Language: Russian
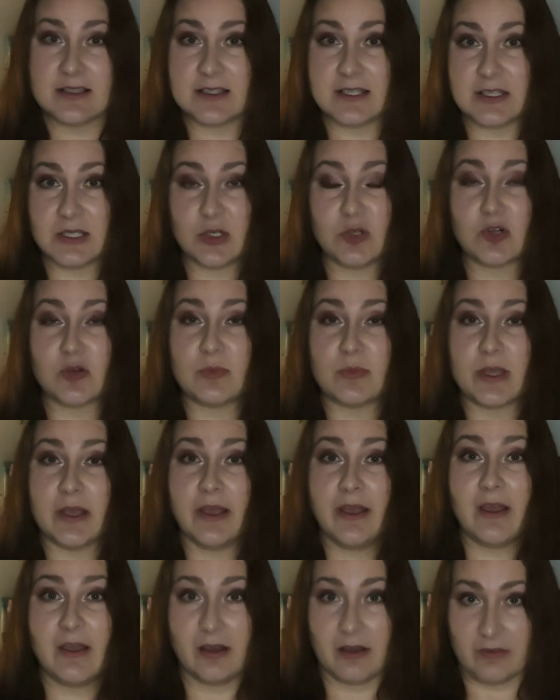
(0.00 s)
Кстати, кроме
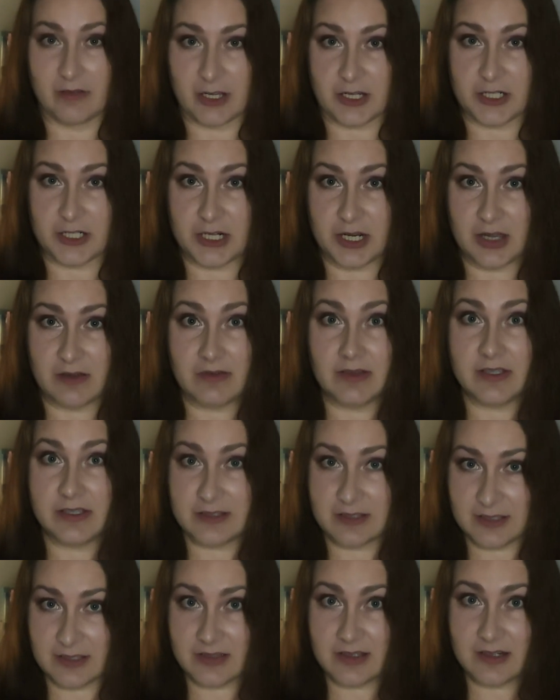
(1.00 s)

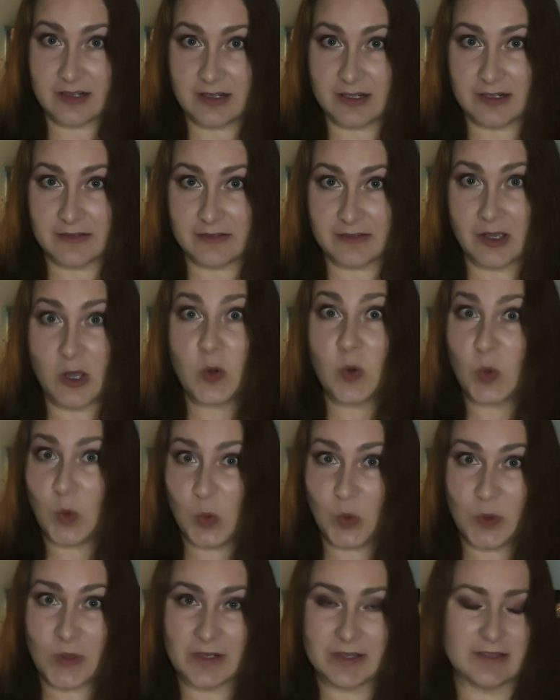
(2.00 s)
Варшавы, центрального
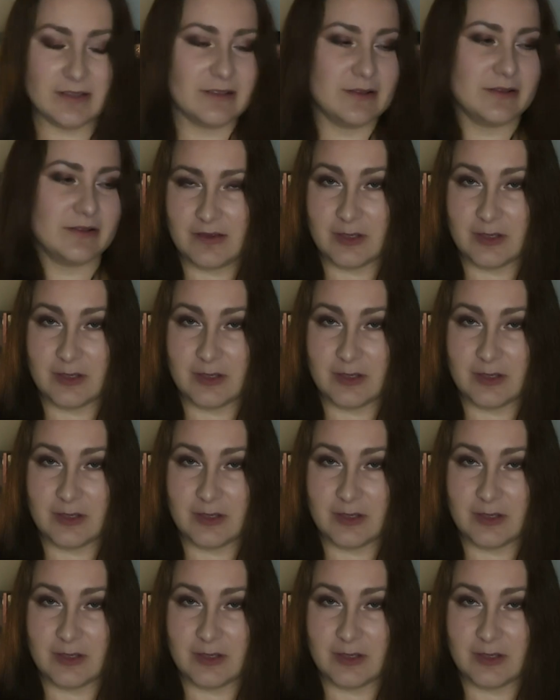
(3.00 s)
города,